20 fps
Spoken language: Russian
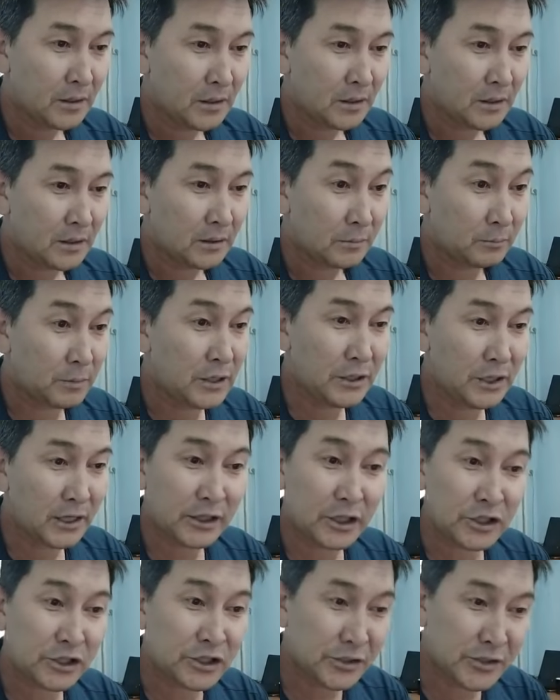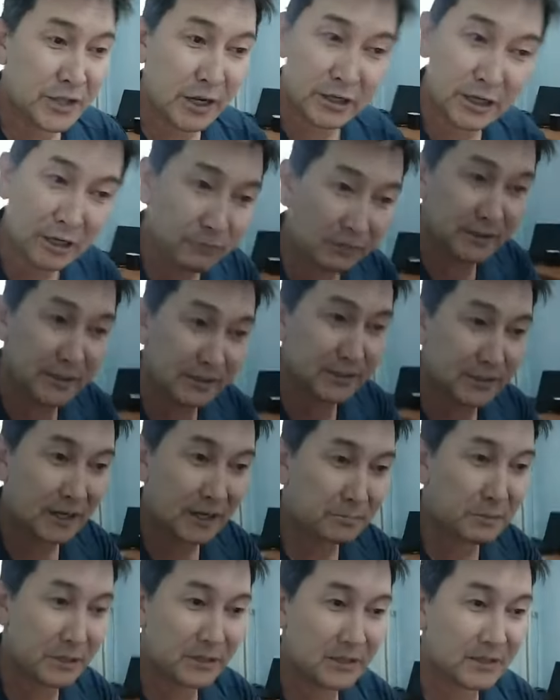Блин, я даже не знаю, как вас
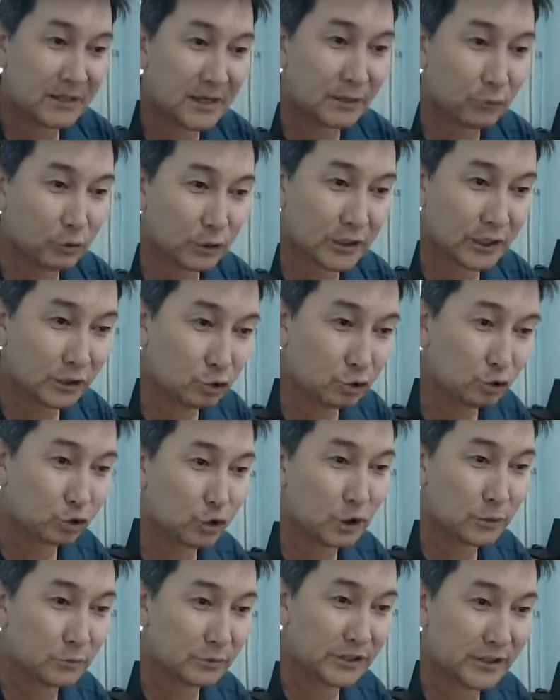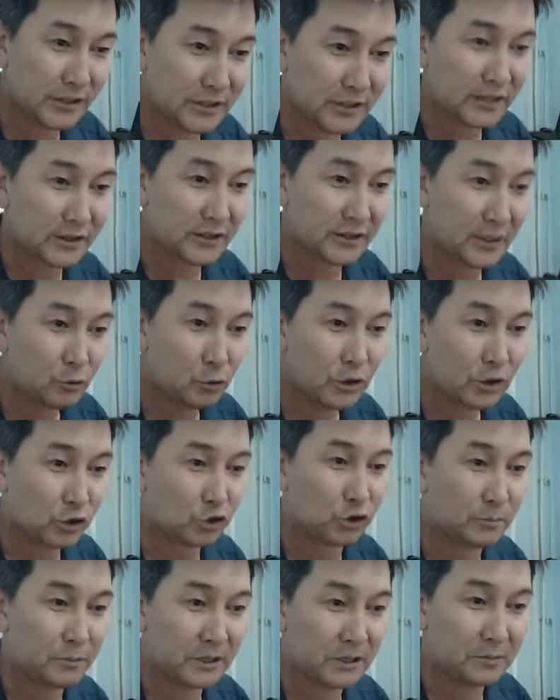оскорбить. Я вот хочу что-нибудь сказать такое,
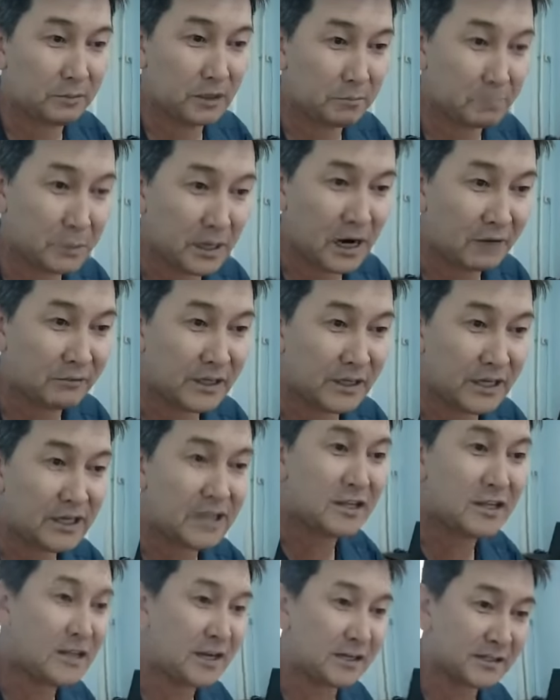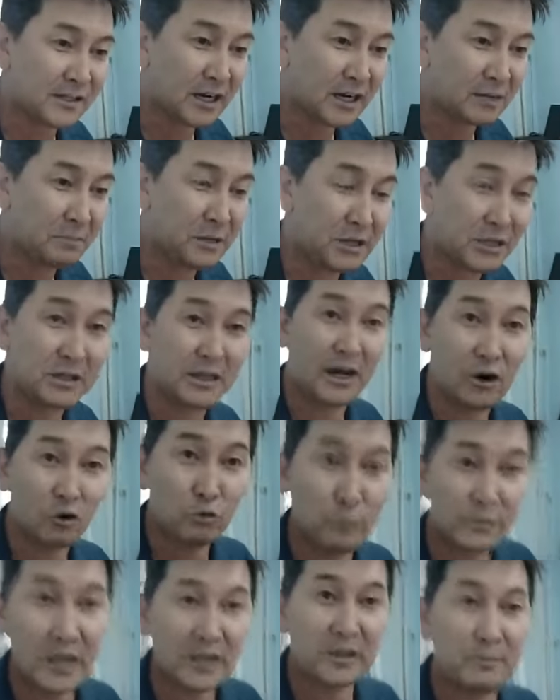чтобы это было правдой и не оскорбительно. А у
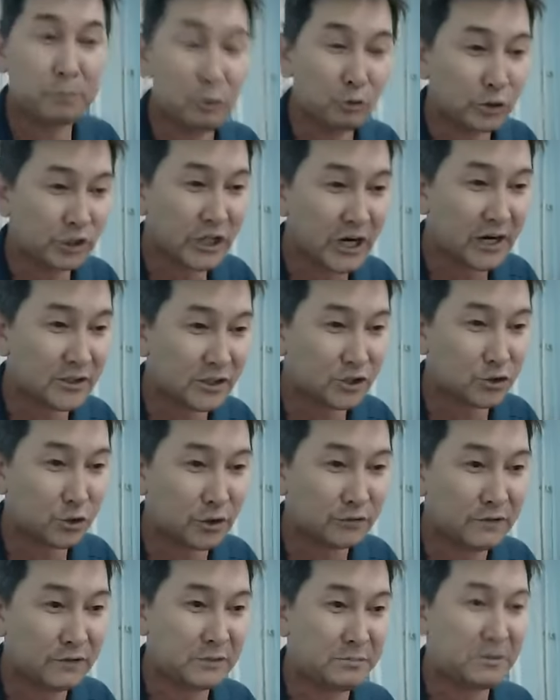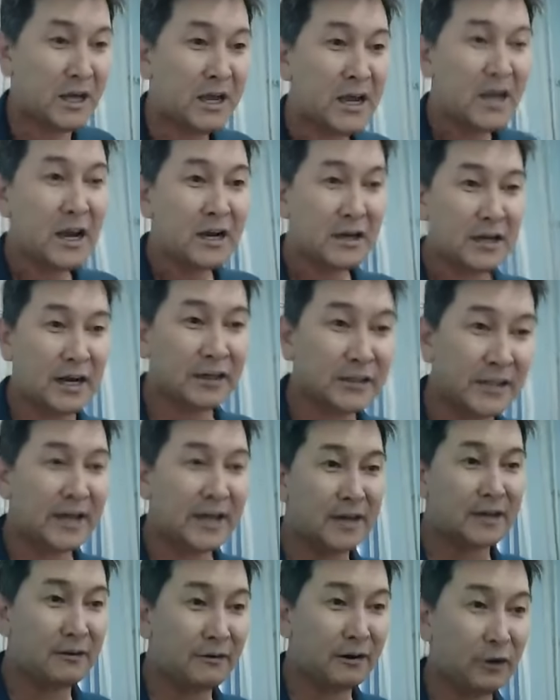меня не получается, черт возьми. Когда
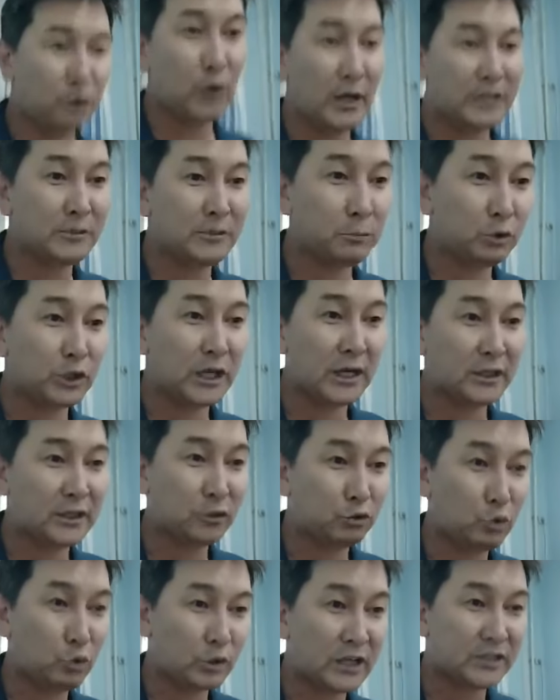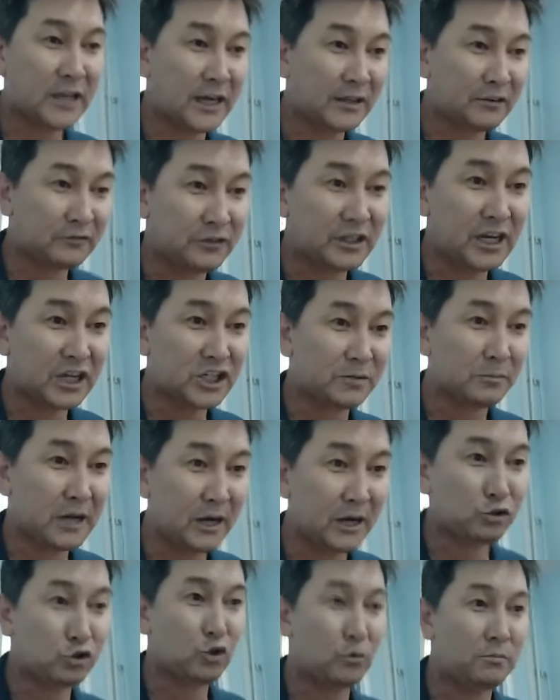я говорю о депутатах Нуратана в нашем
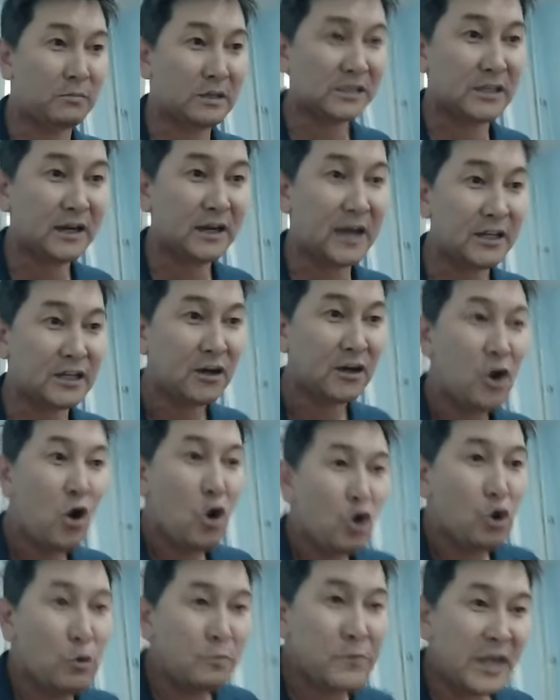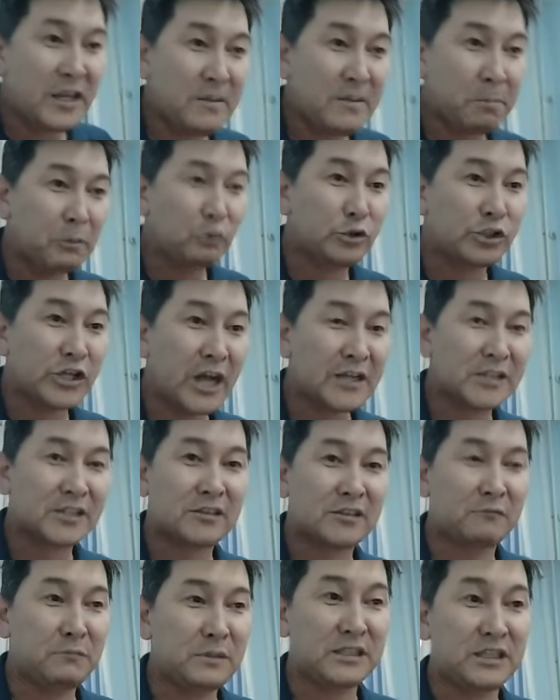городском маслихате, у меня не получается
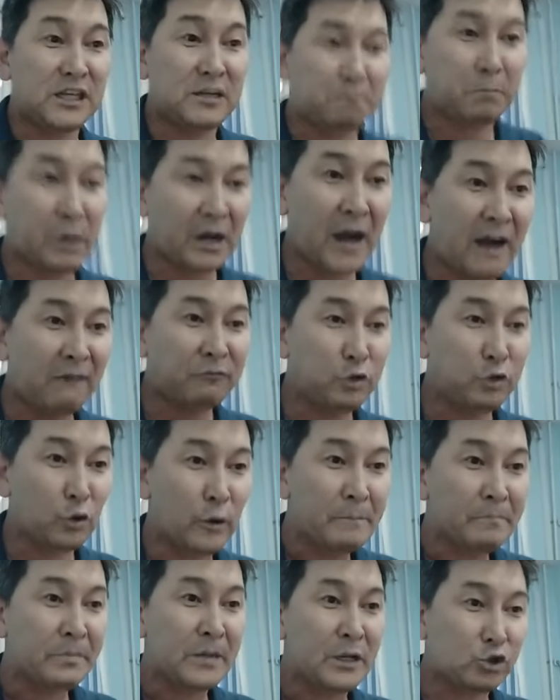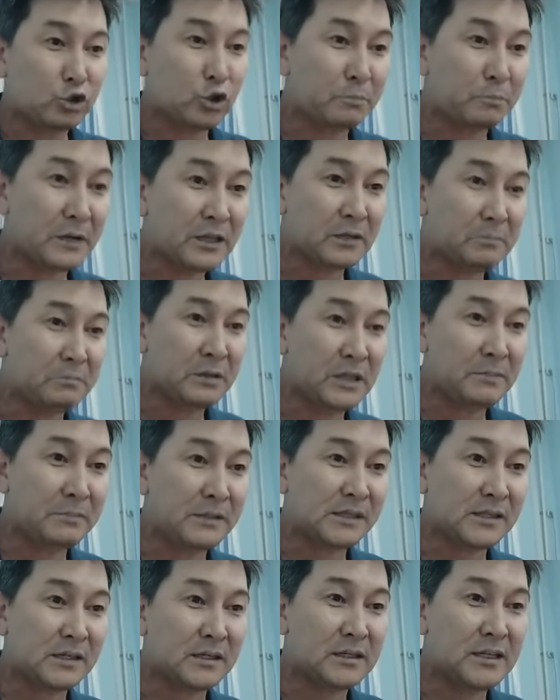совместить правду, и чтобы это было
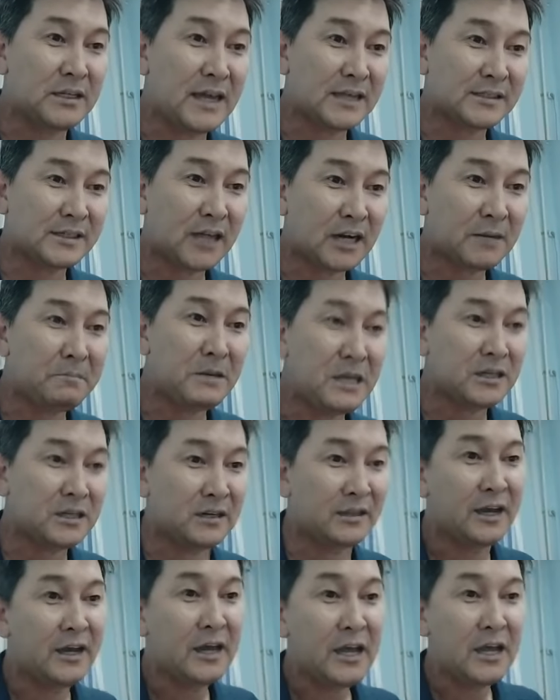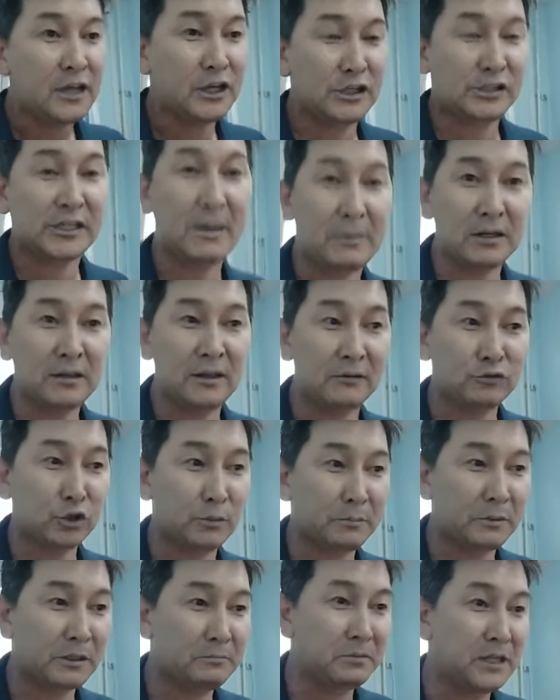без... не оскорбительно, и самое главное,
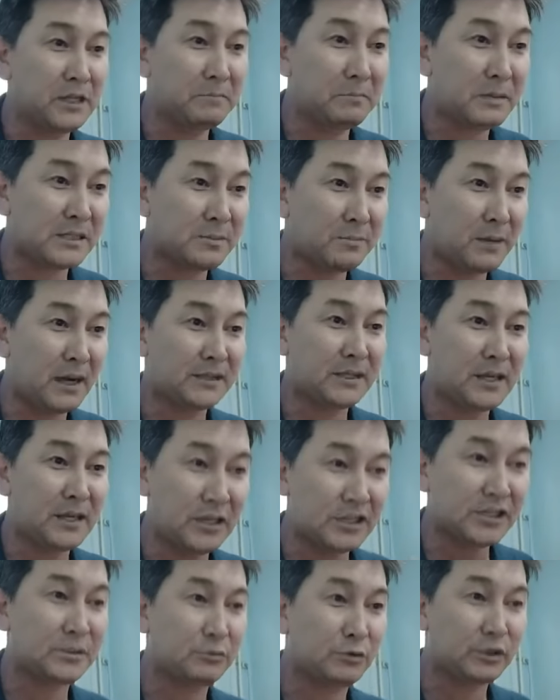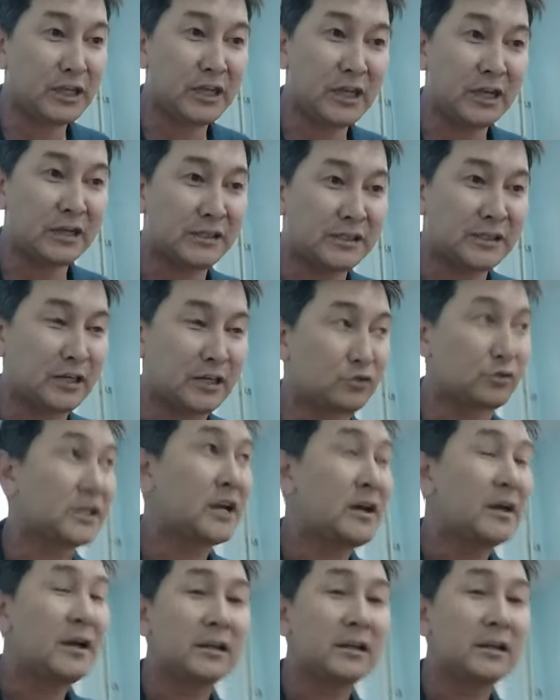чтобы это было без мата. Я сейчас вот еле сдержусь.